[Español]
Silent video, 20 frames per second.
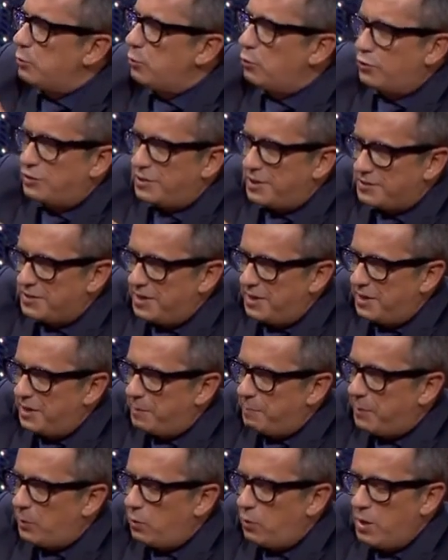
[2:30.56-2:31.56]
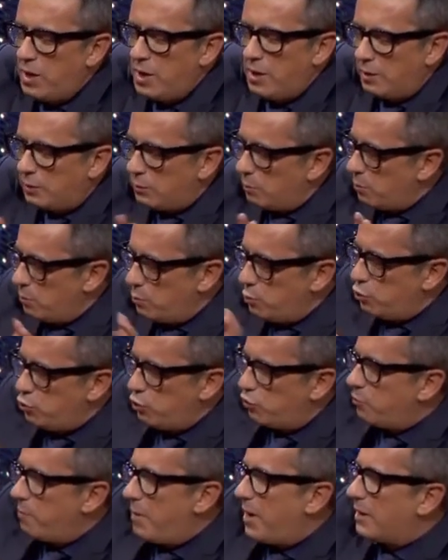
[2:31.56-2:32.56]
¿no? Tú ah. estás ahí, pero
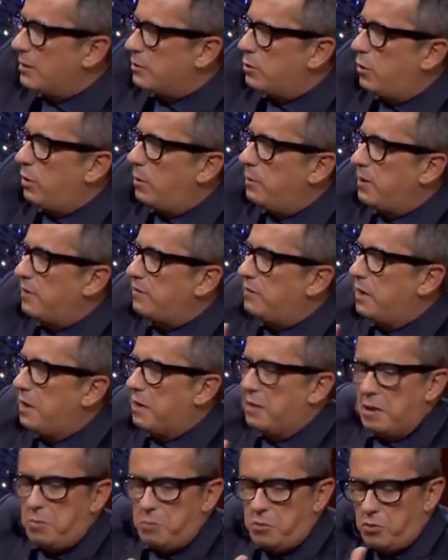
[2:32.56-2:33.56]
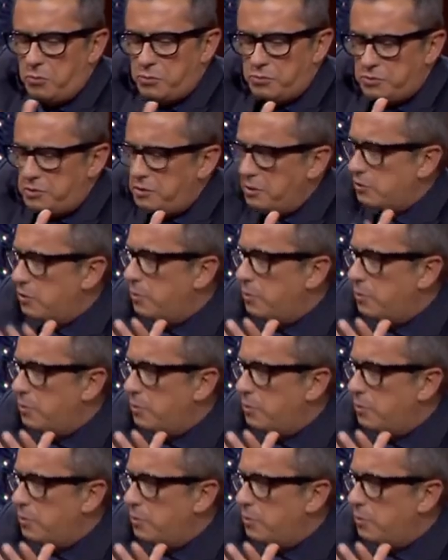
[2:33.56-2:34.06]
muchos más todavía hasta que digan, bueno, pues sí,